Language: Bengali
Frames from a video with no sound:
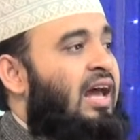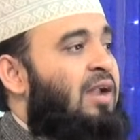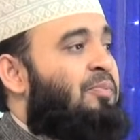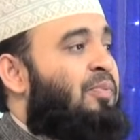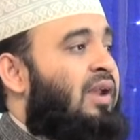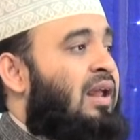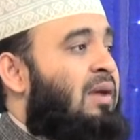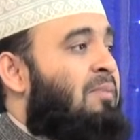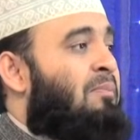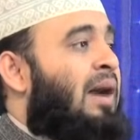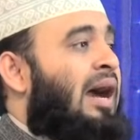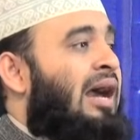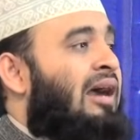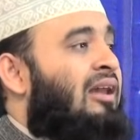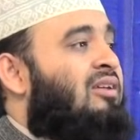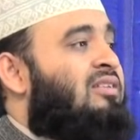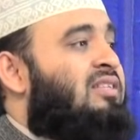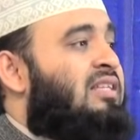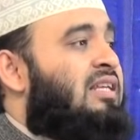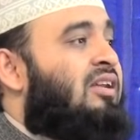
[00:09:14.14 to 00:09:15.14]
এরপরে
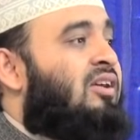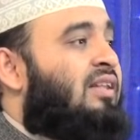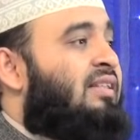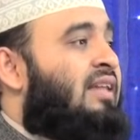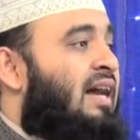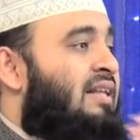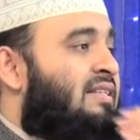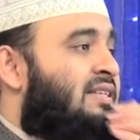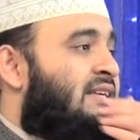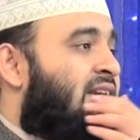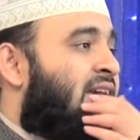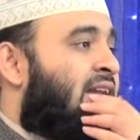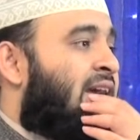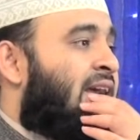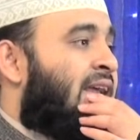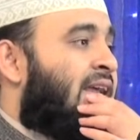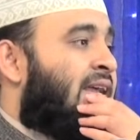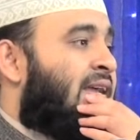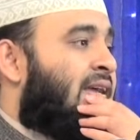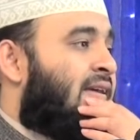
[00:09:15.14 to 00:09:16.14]
বায়োলজির কথা আছে না
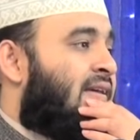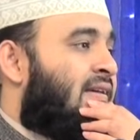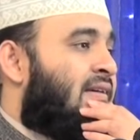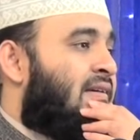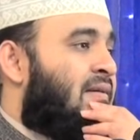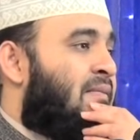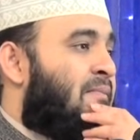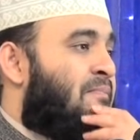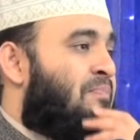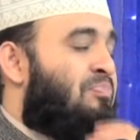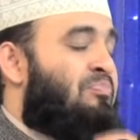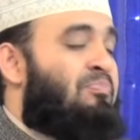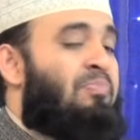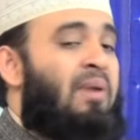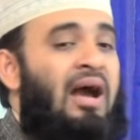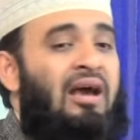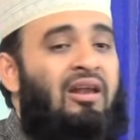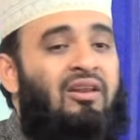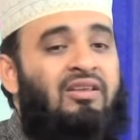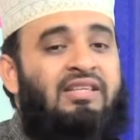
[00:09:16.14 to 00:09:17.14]
নাই
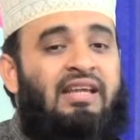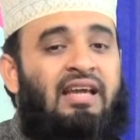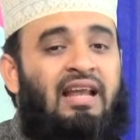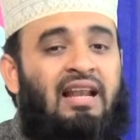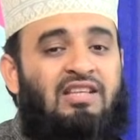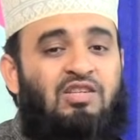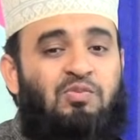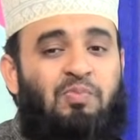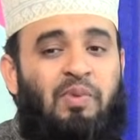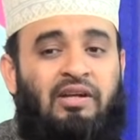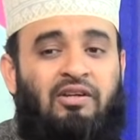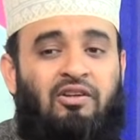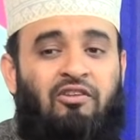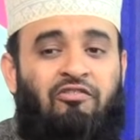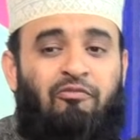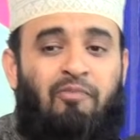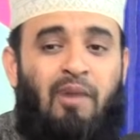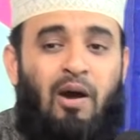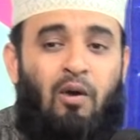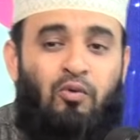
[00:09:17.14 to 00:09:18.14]
বায়োলজিক্যাল
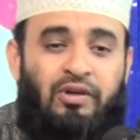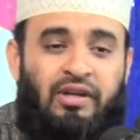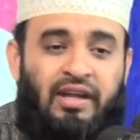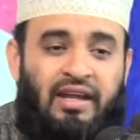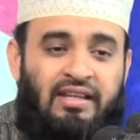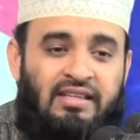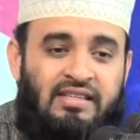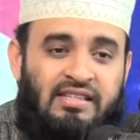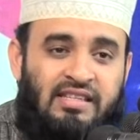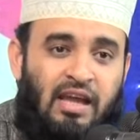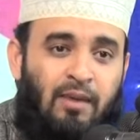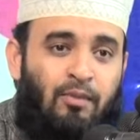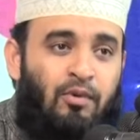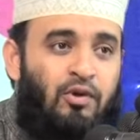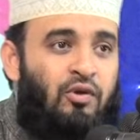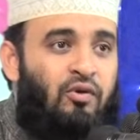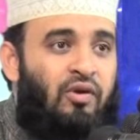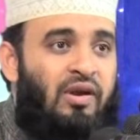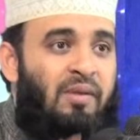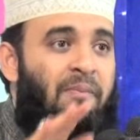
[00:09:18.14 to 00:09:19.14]
অফ মাউন্টেন্স
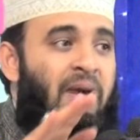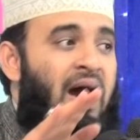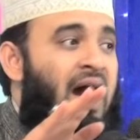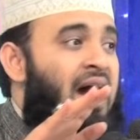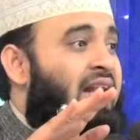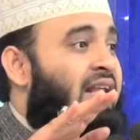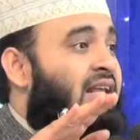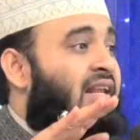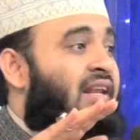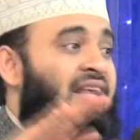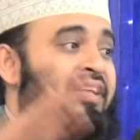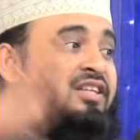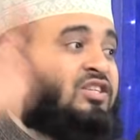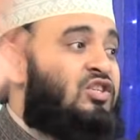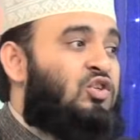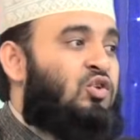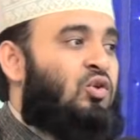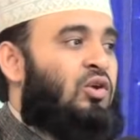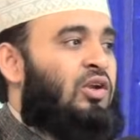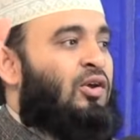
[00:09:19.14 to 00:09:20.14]
কেমন করে পাহাড়ি
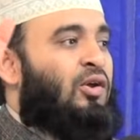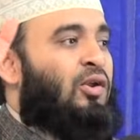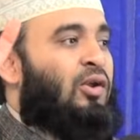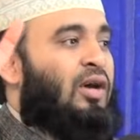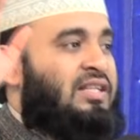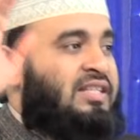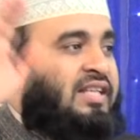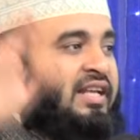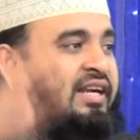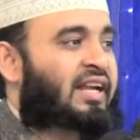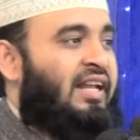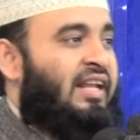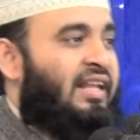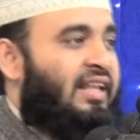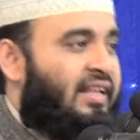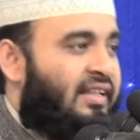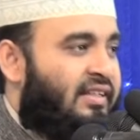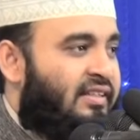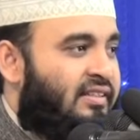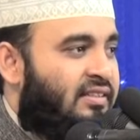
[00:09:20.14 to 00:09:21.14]
রেঞ্জ তৈরি হলো আছে না নাই